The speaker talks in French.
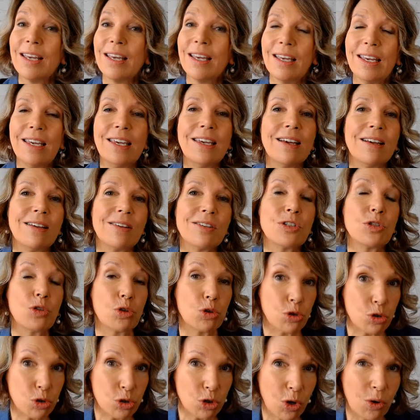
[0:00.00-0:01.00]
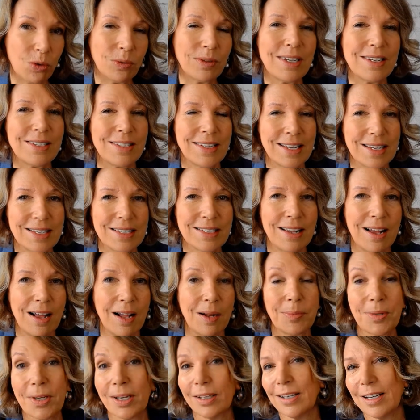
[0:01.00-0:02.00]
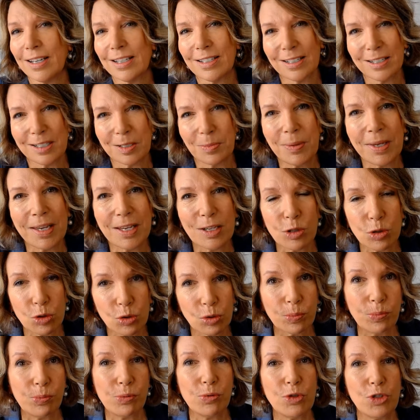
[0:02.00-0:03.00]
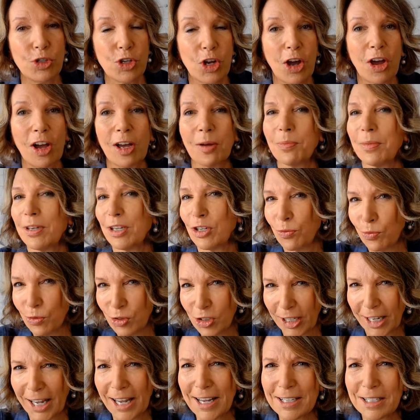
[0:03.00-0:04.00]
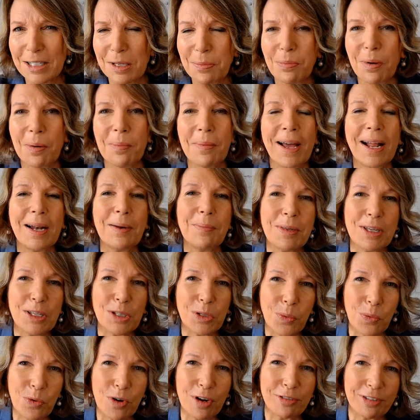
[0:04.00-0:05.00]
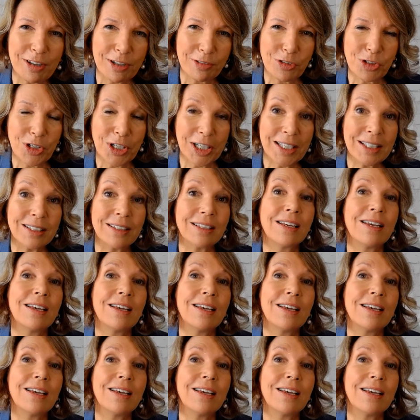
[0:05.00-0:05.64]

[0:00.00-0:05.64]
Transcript: Et euh, ce sont des exemples, il en existe bien sûr plusieurs, mais je vous dirais que c'est pas mal mes trois favorites